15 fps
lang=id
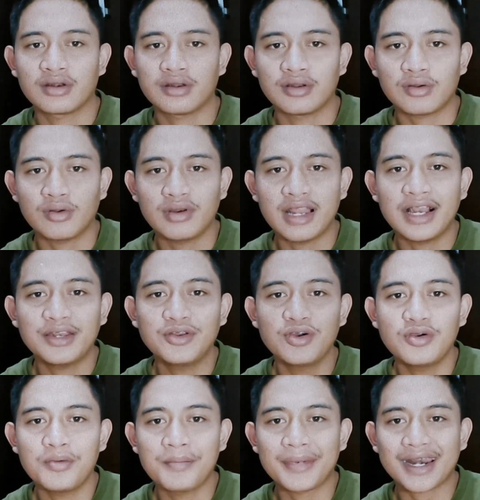
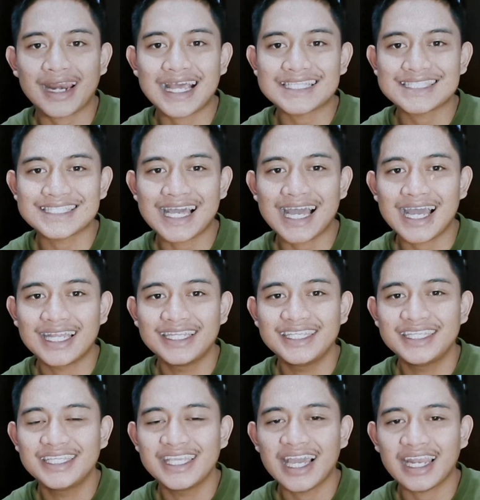Ronaldo merasa
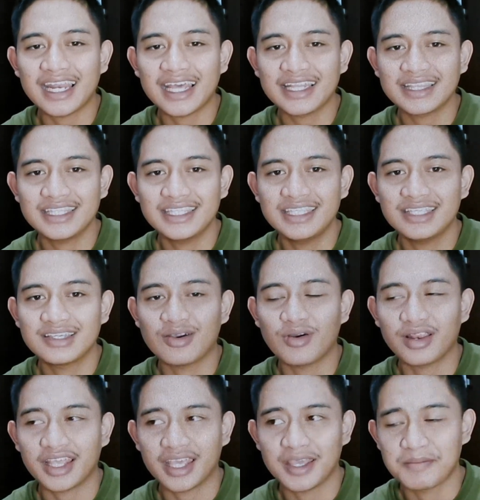dihianati
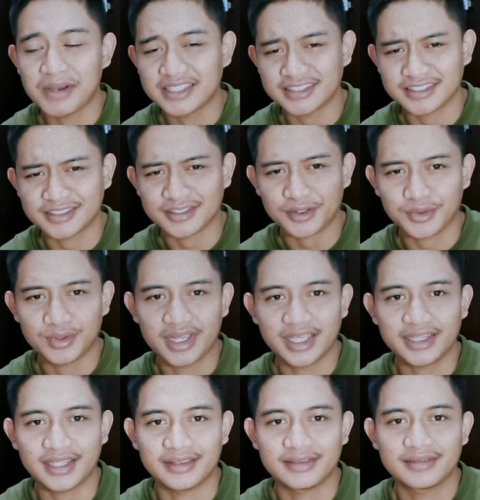oleh Manchester United.